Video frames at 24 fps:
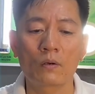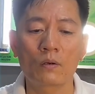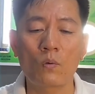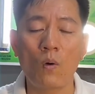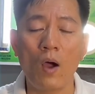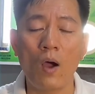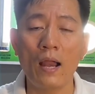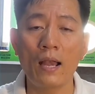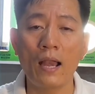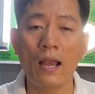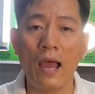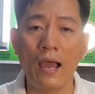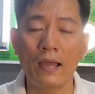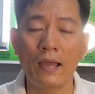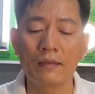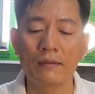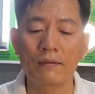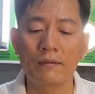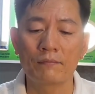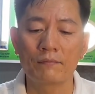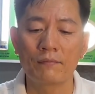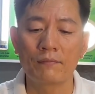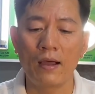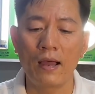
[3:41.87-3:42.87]
khóa lại
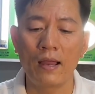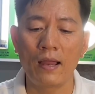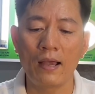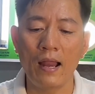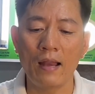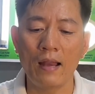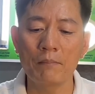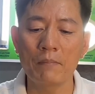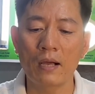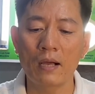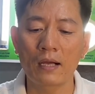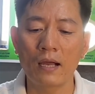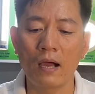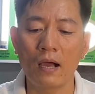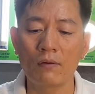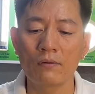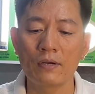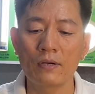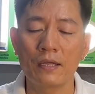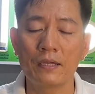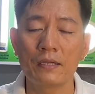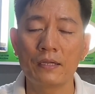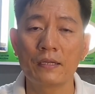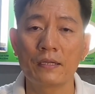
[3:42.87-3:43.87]
và đánh mật
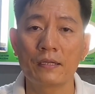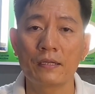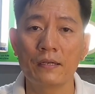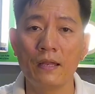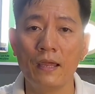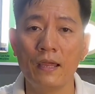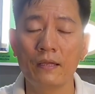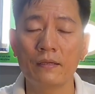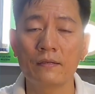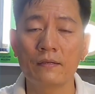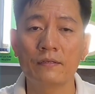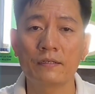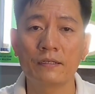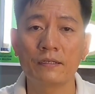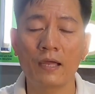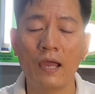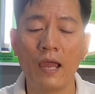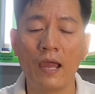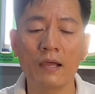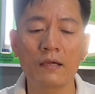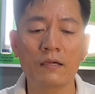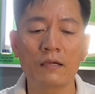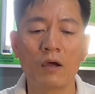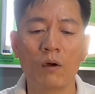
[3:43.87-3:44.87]
khẩu đi để người
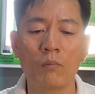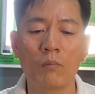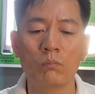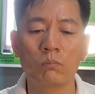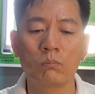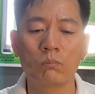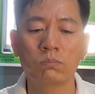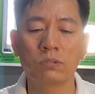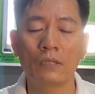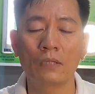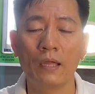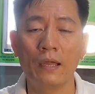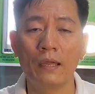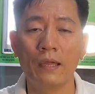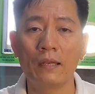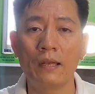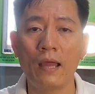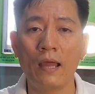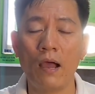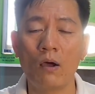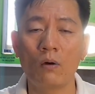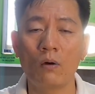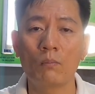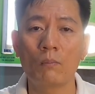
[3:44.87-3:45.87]
khác không thể
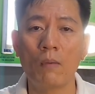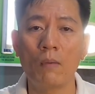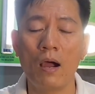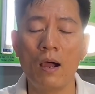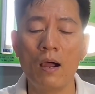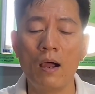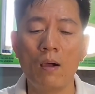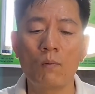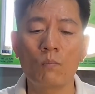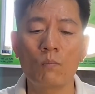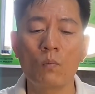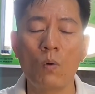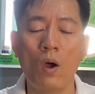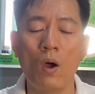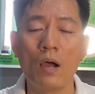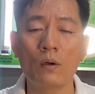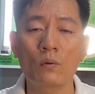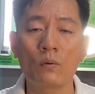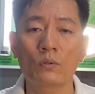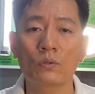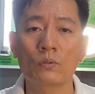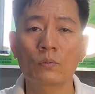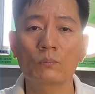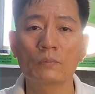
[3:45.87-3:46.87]
nào mở ống
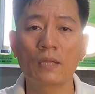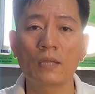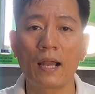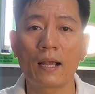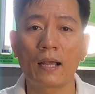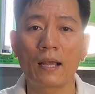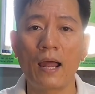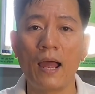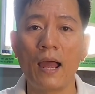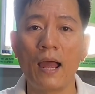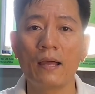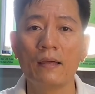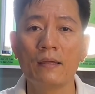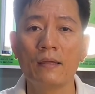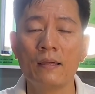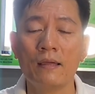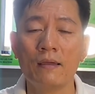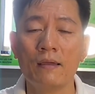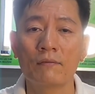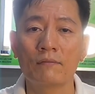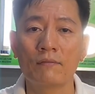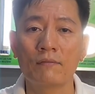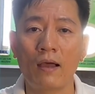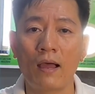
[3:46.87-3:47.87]
khóa của chúng ta ra
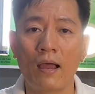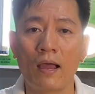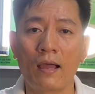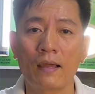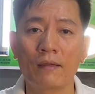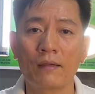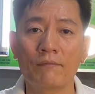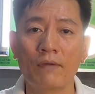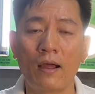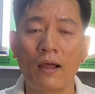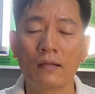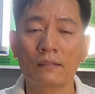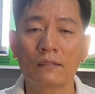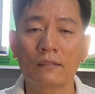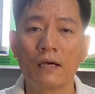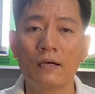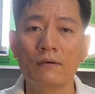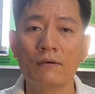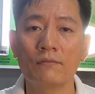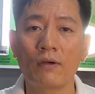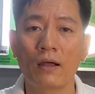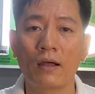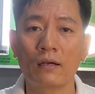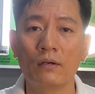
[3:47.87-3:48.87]
và vặn
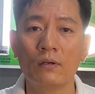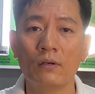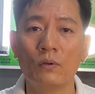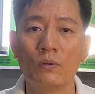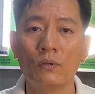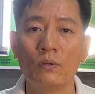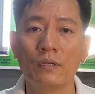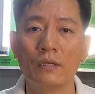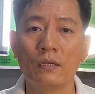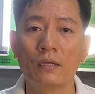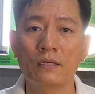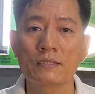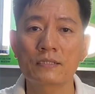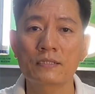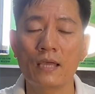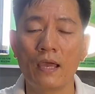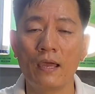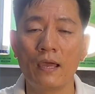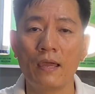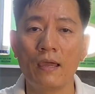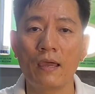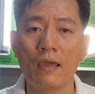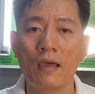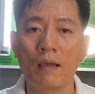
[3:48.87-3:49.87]
tới vặn lui nó
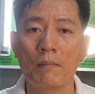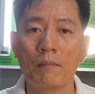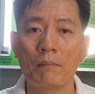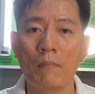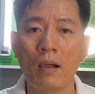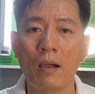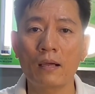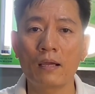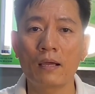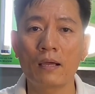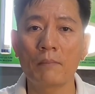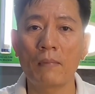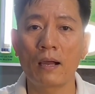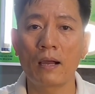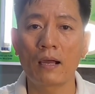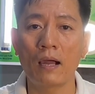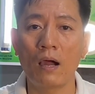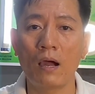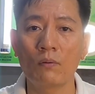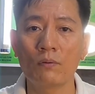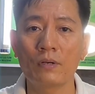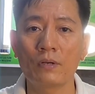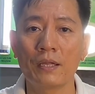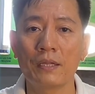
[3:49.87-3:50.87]
sẽ mất cái mật
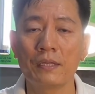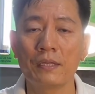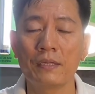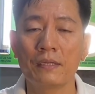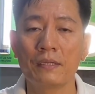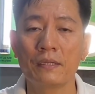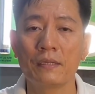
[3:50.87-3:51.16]
khẩu đi